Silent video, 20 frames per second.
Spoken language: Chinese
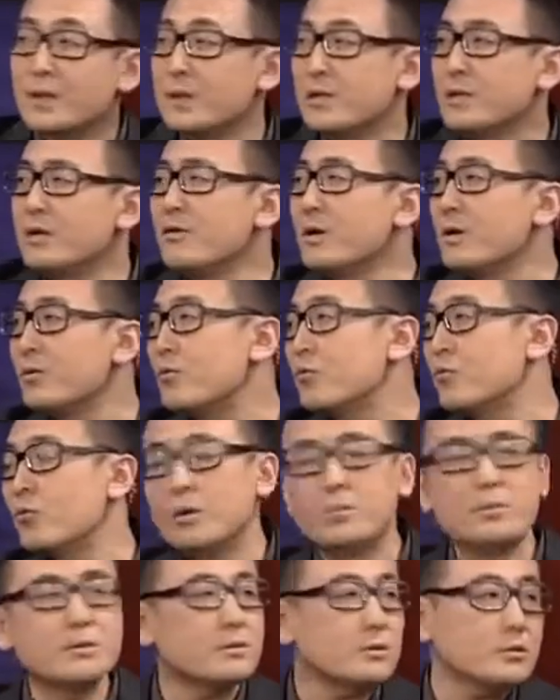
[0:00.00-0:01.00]
因为
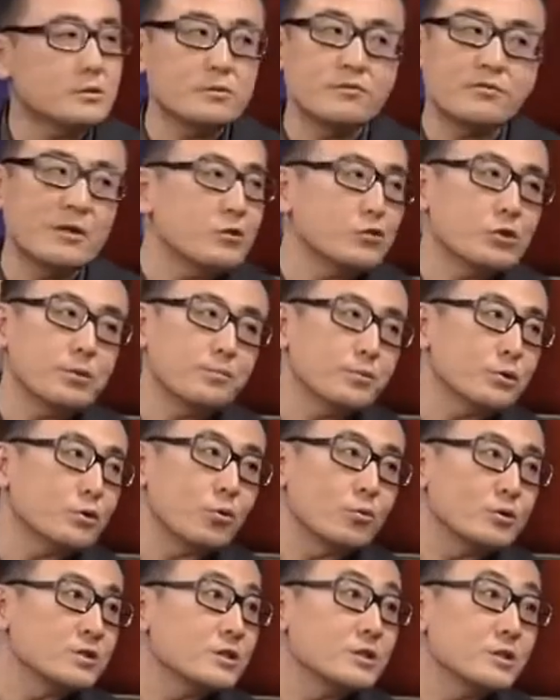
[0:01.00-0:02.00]
我们完全不
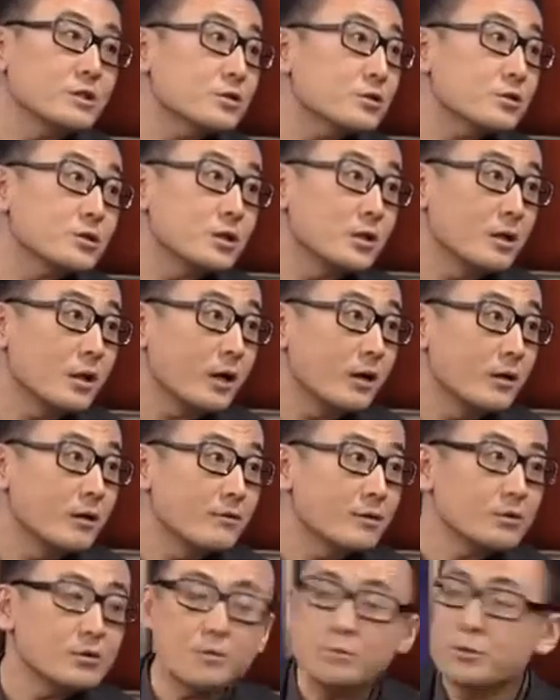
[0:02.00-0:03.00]
懂这些事情啊，
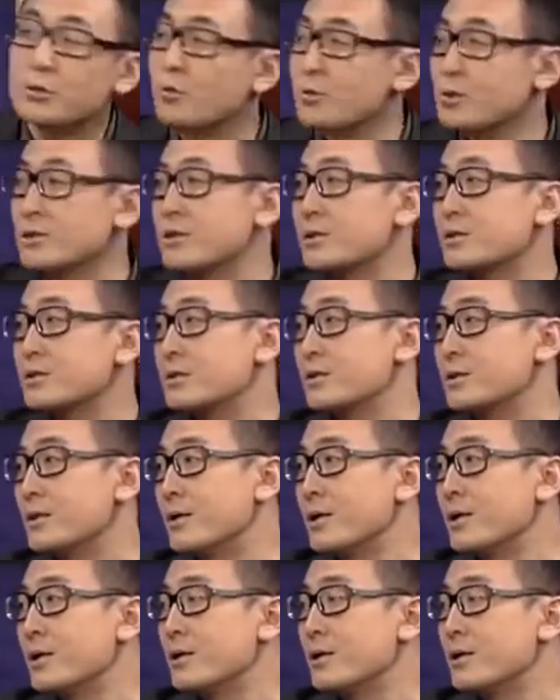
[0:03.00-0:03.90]
完全不懂这些事情。